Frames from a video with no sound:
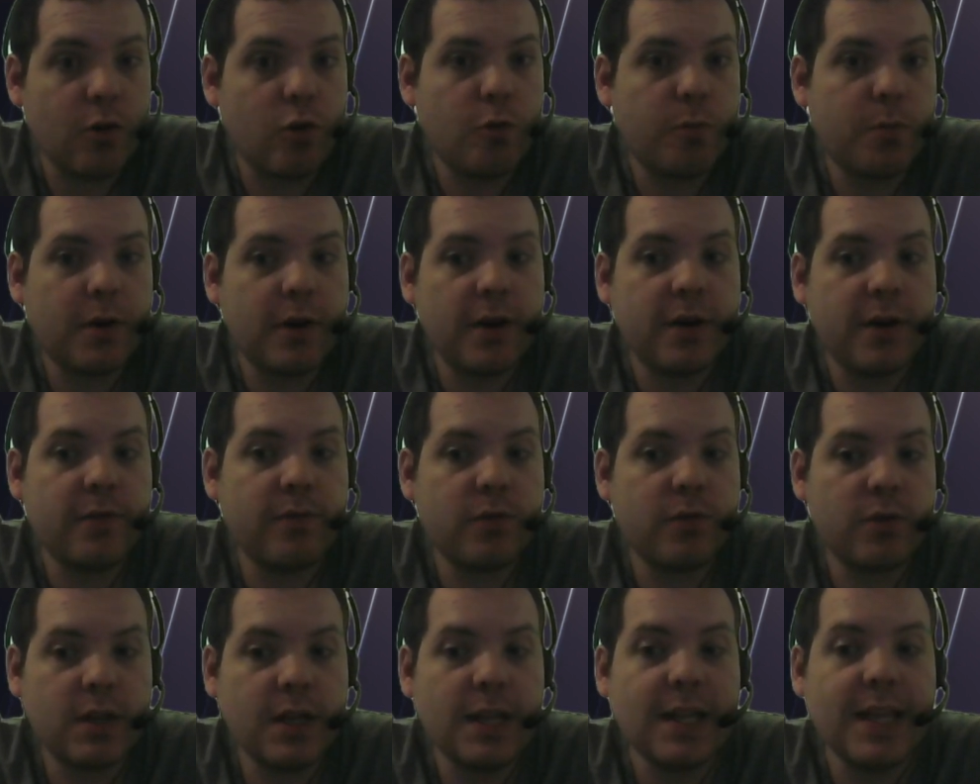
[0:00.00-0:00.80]
Le problème
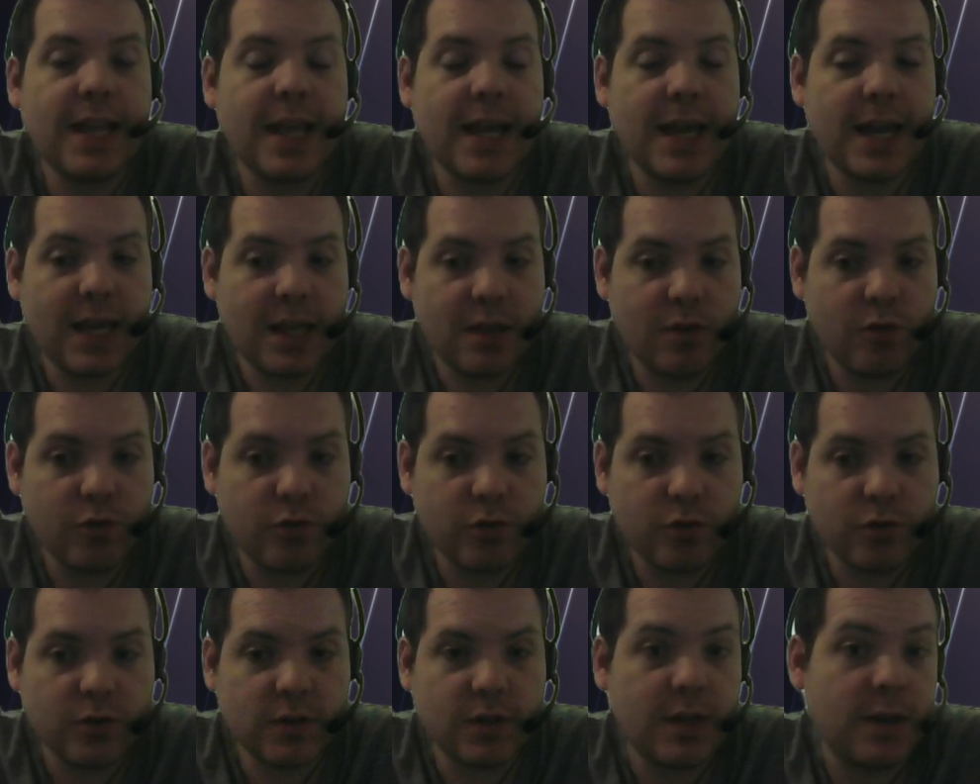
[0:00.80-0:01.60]
venait des
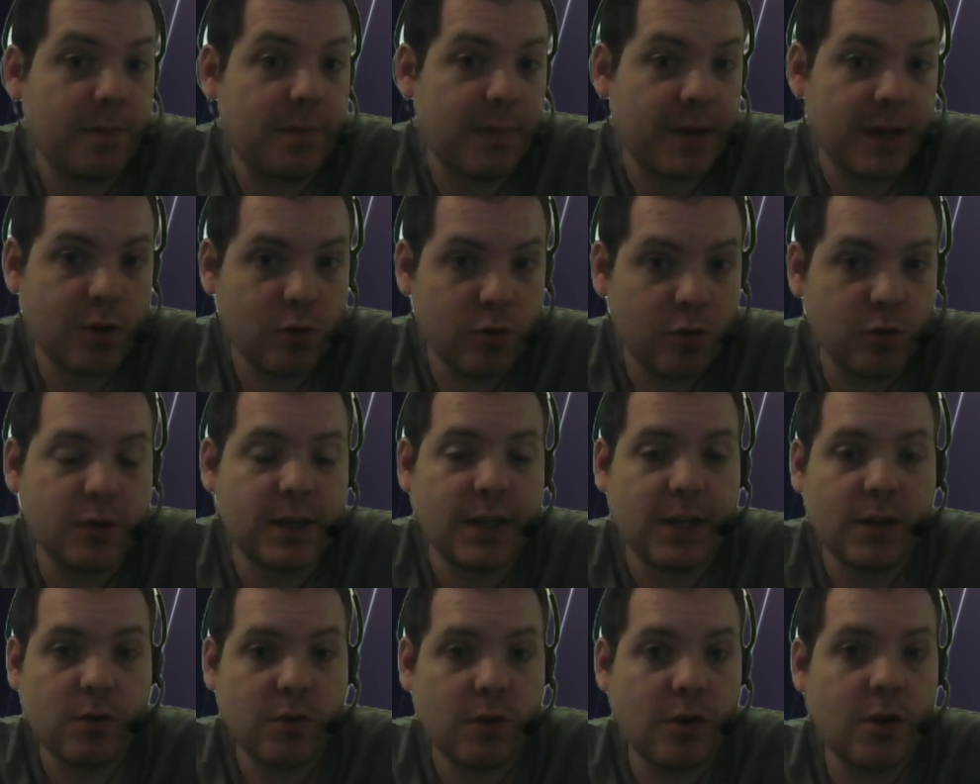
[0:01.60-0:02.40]
haters qui m'accusent
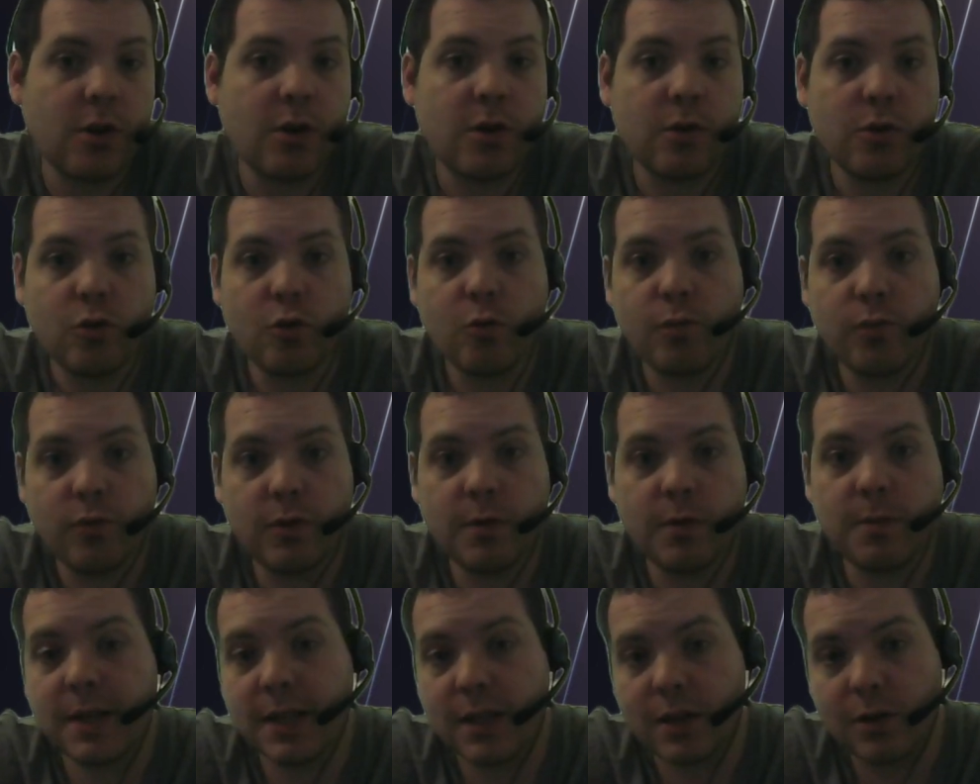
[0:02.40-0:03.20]
à tort
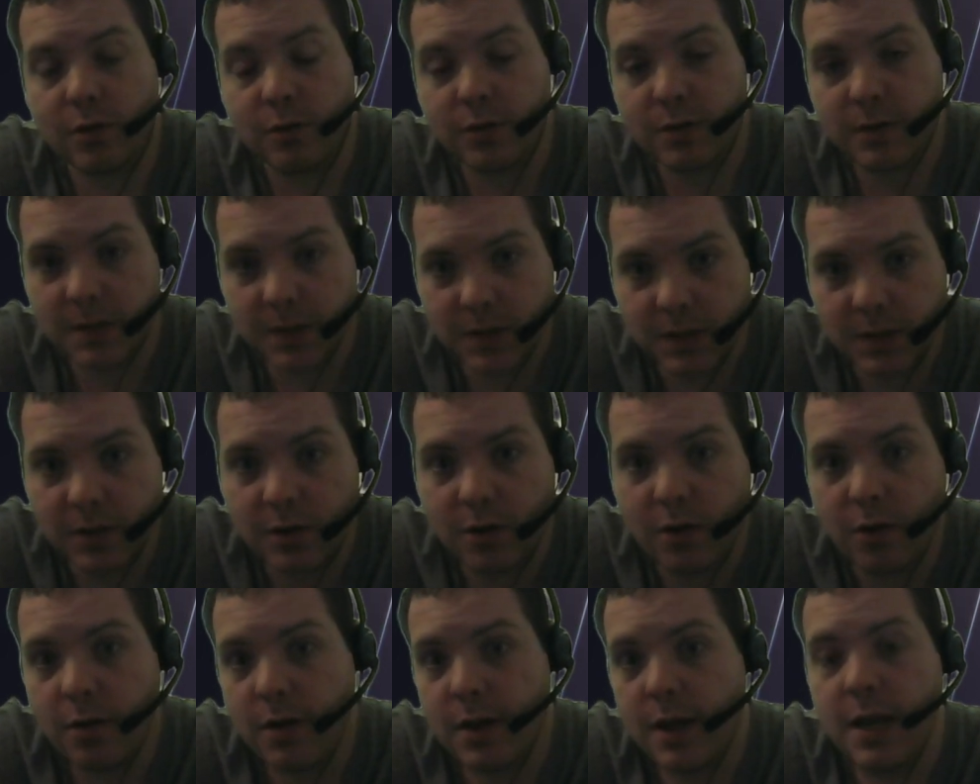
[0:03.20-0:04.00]
depuis maintenant 6
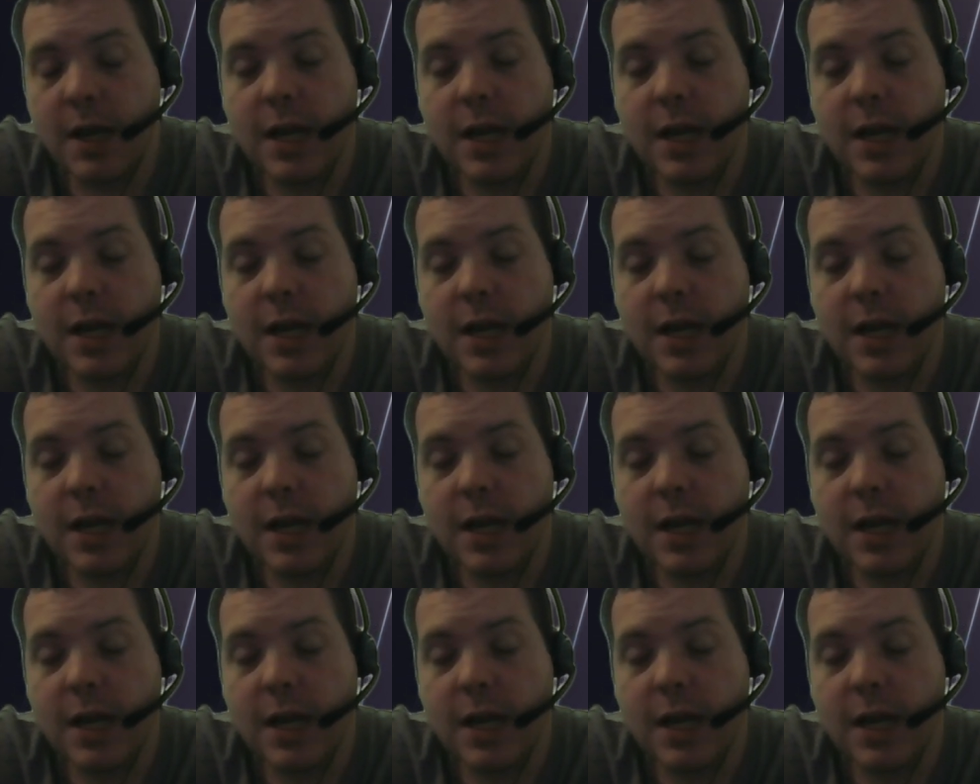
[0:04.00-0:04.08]
ans